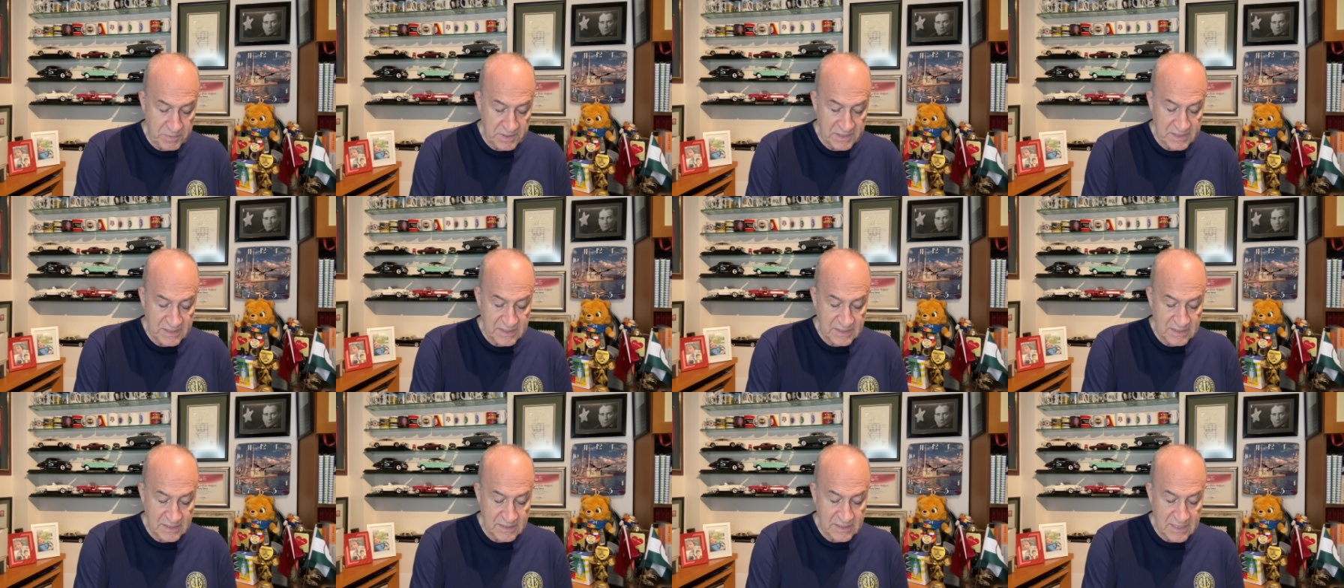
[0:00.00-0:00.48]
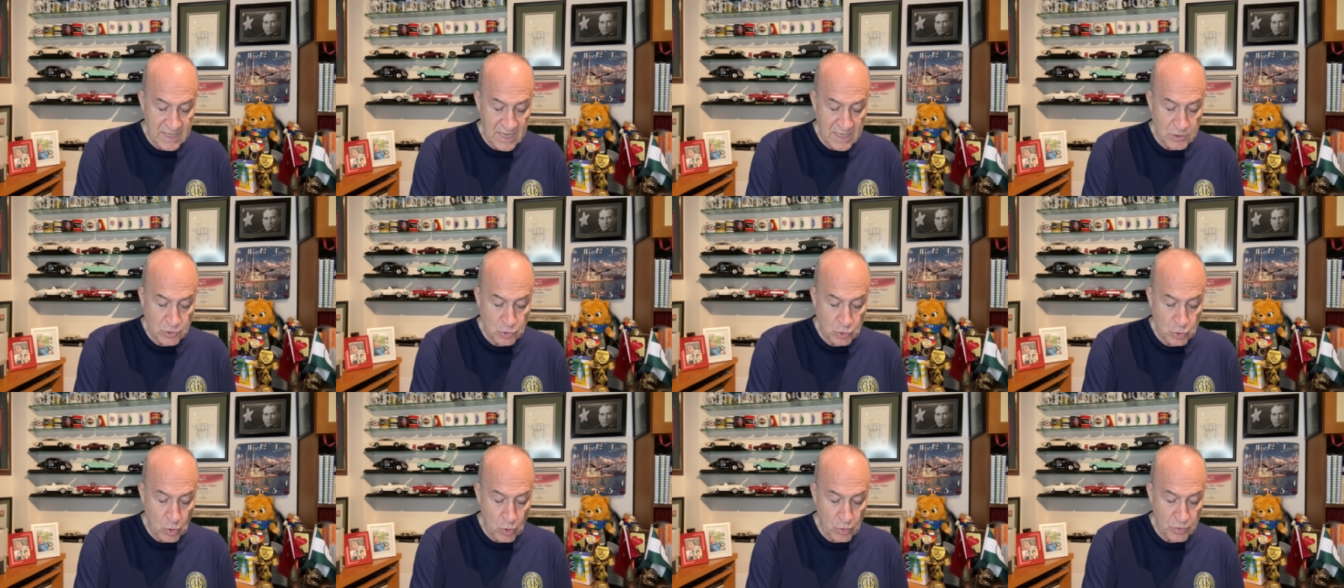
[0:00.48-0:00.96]
Bittikten
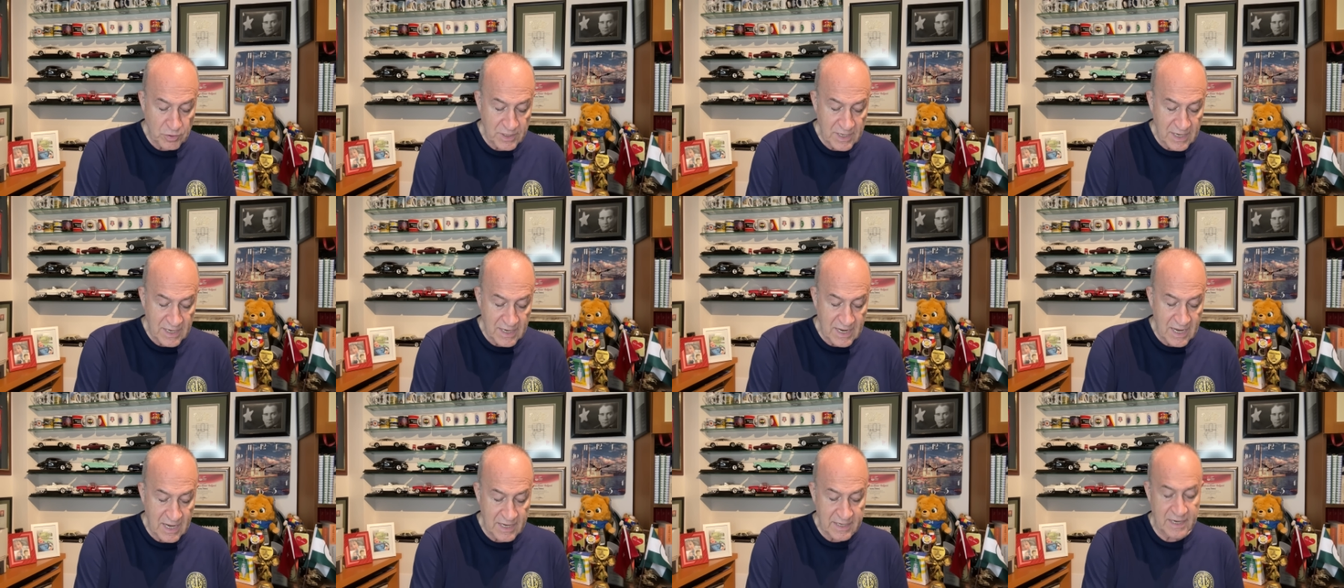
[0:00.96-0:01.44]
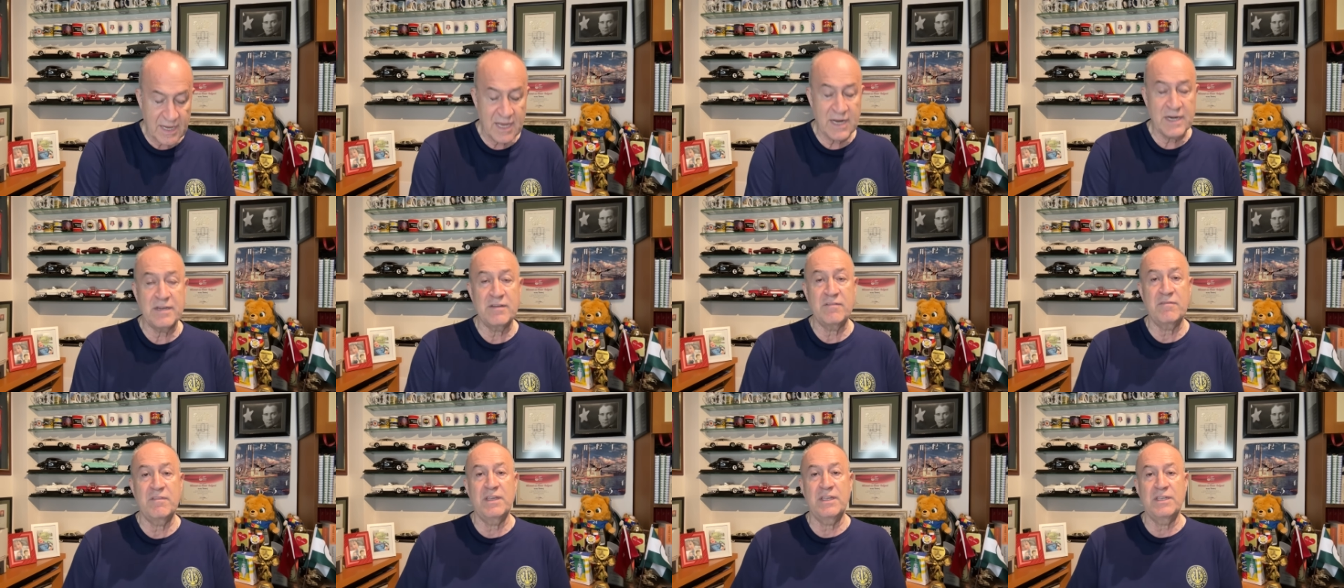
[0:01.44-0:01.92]
sonra
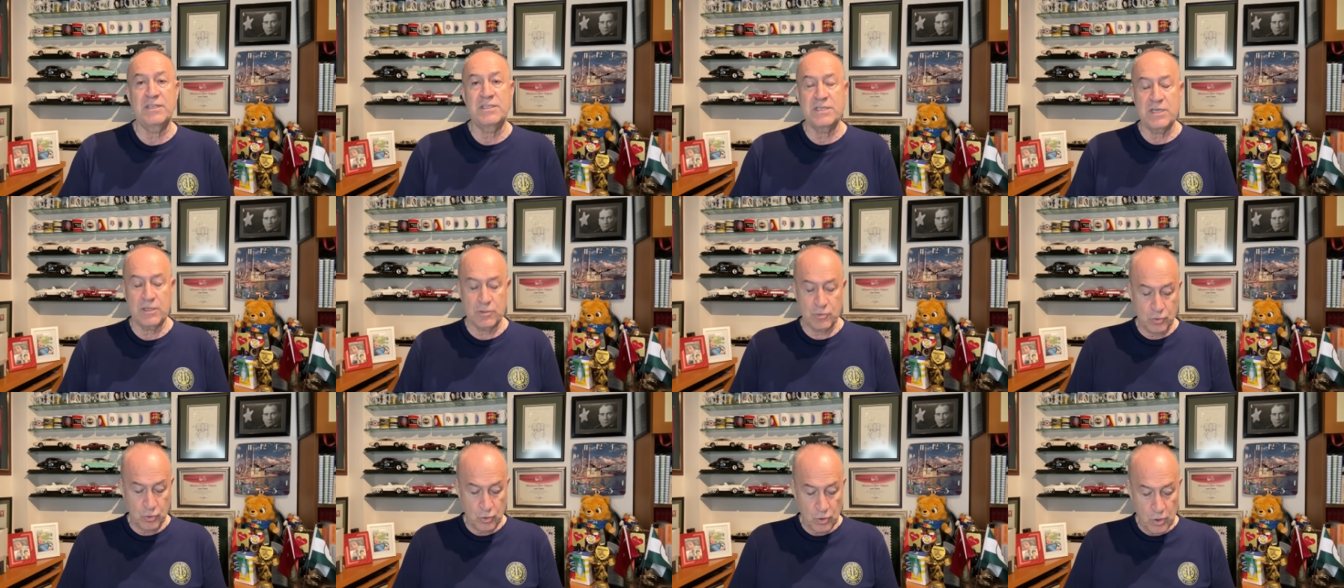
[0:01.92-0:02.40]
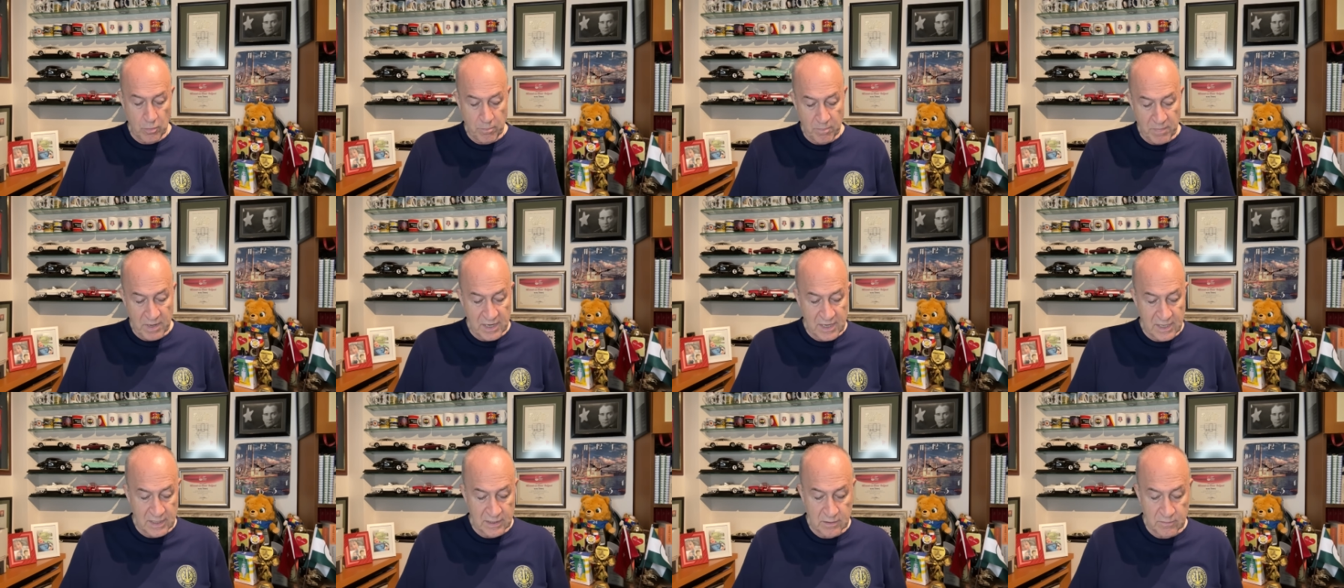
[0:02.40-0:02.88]
kararını verecek diyor.
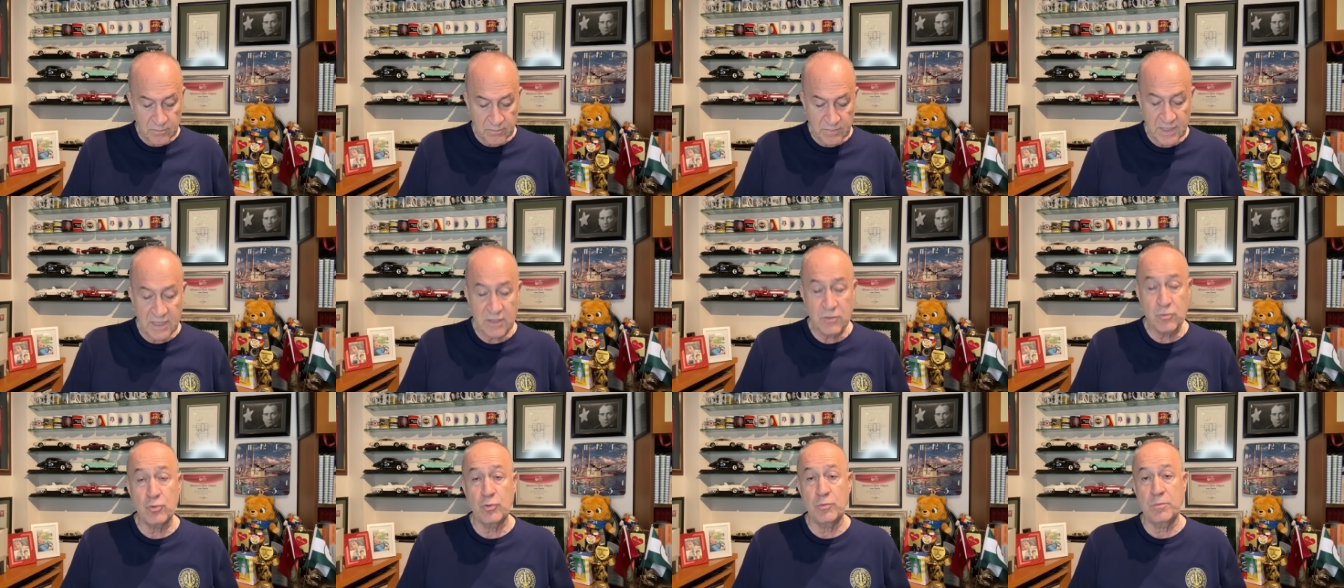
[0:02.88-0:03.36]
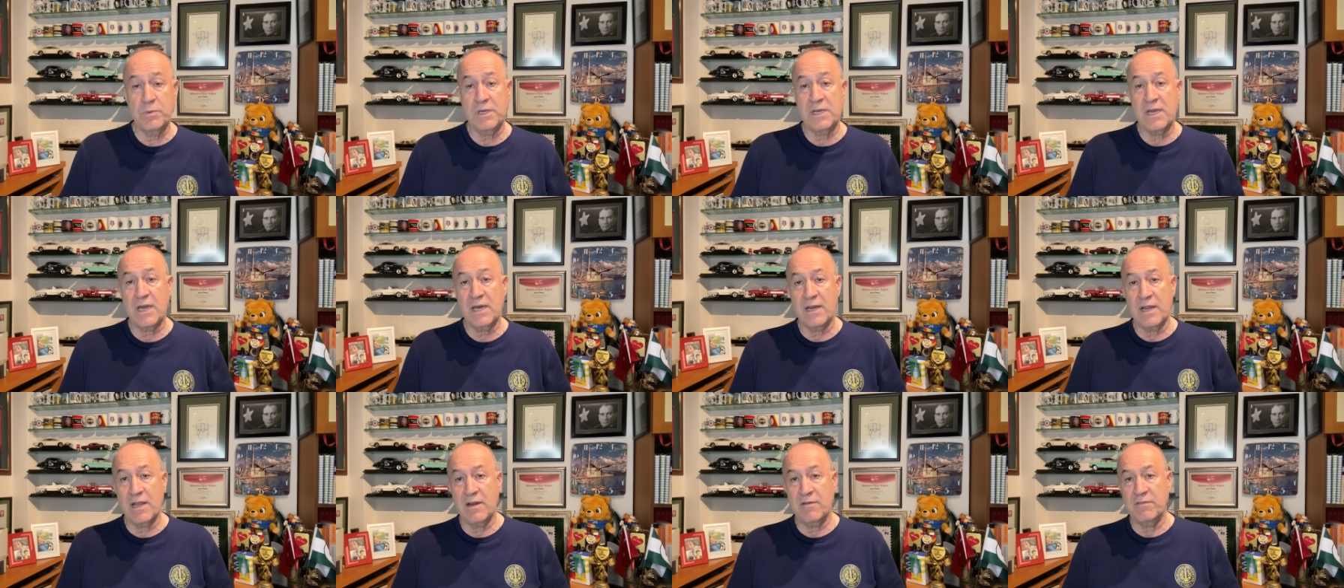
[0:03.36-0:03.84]
Bakalım ne tür bir
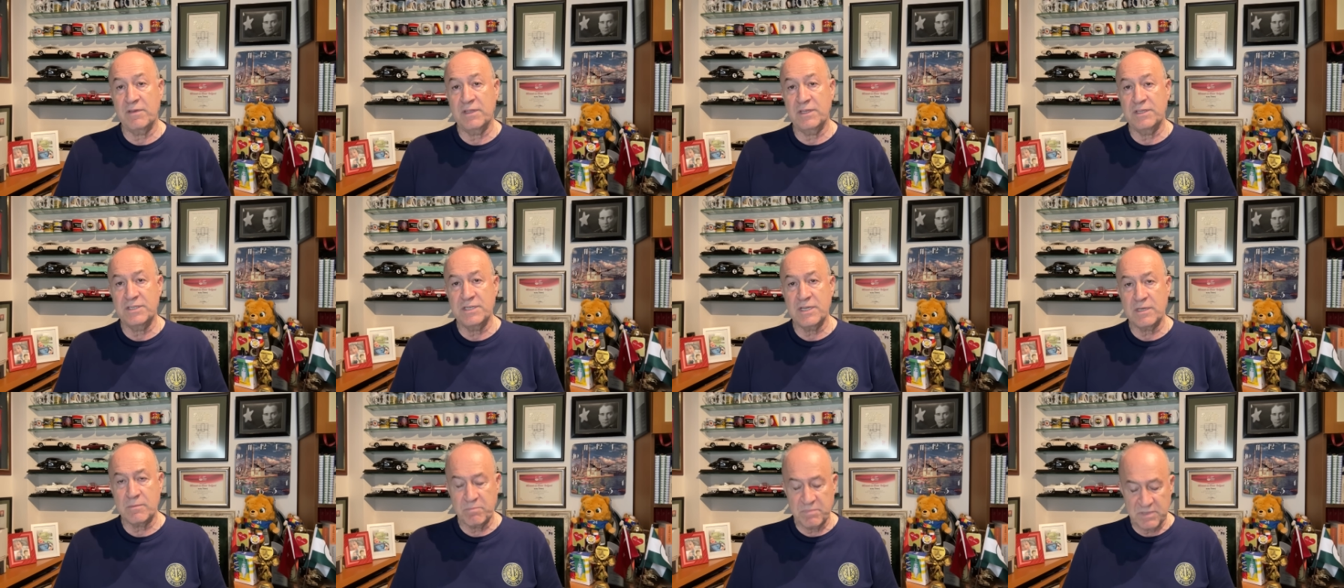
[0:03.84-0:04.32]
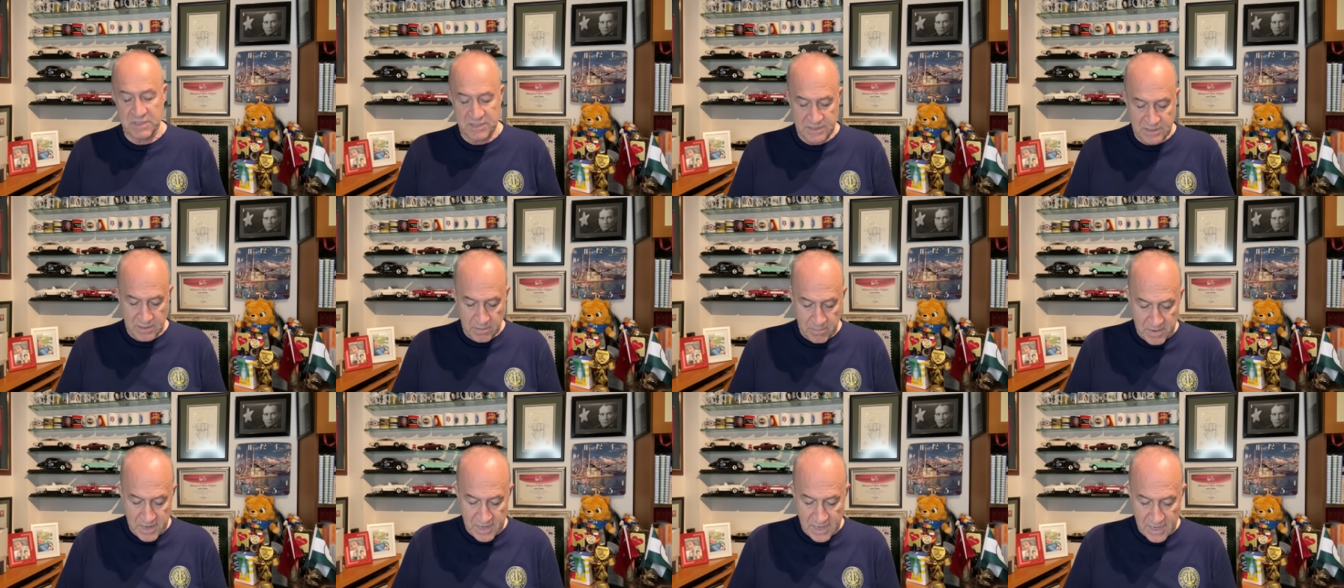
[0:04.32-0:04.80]
karar verecek biz
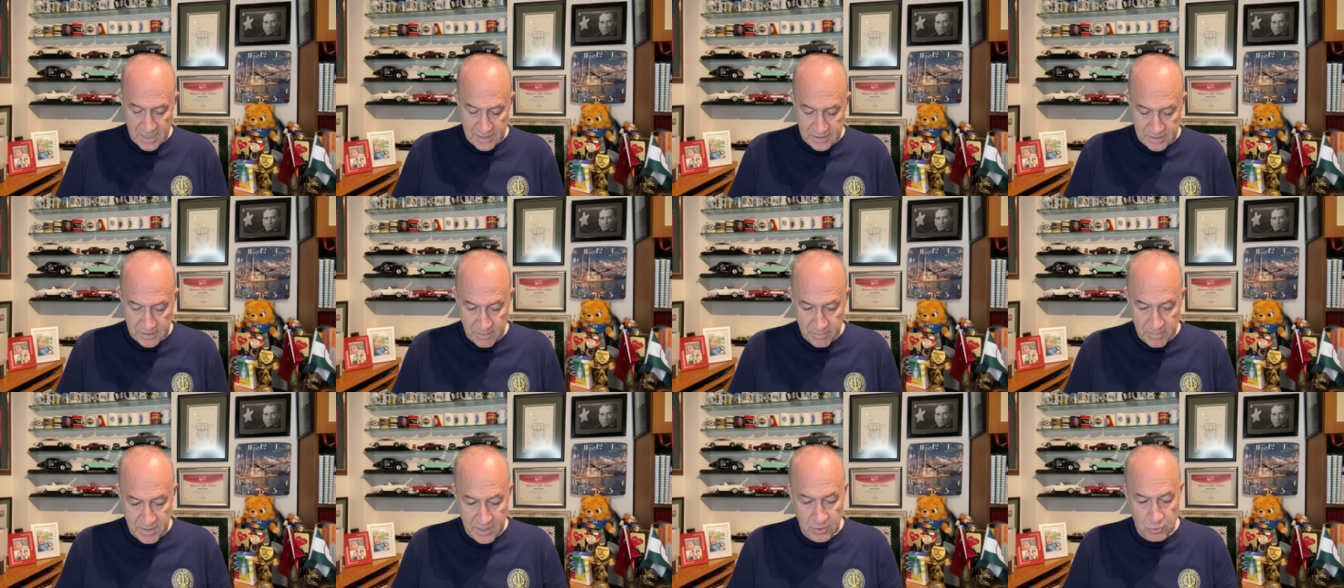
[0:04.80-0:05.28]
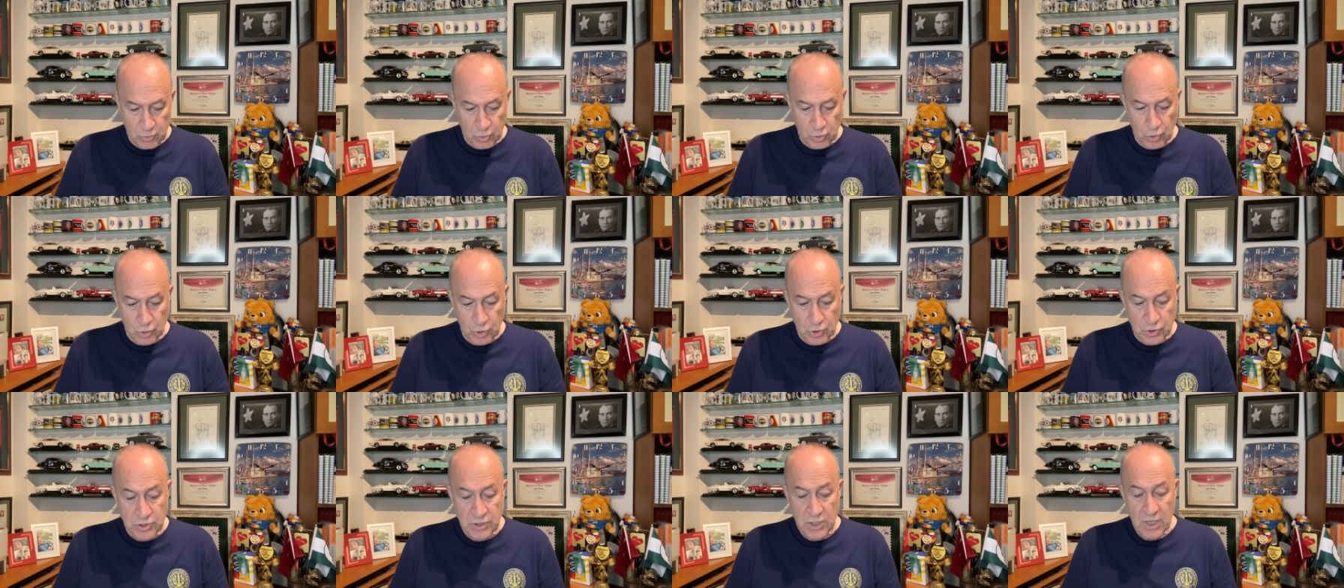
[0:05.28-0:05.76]
de merakla
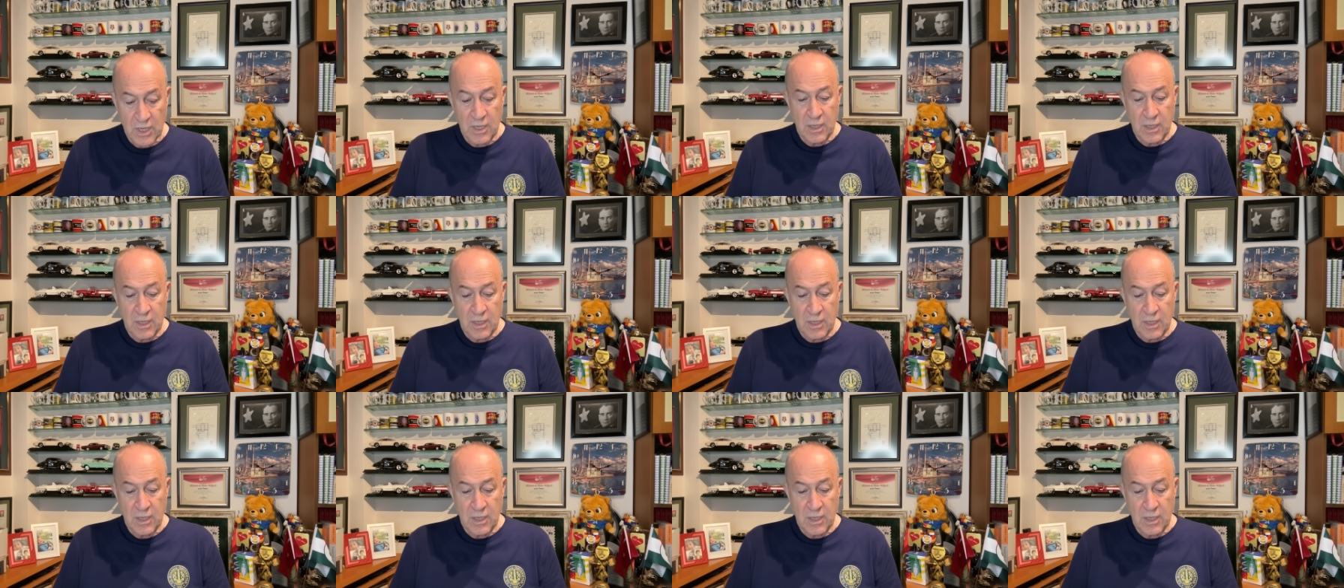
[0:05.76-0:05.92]
bekliyoruz.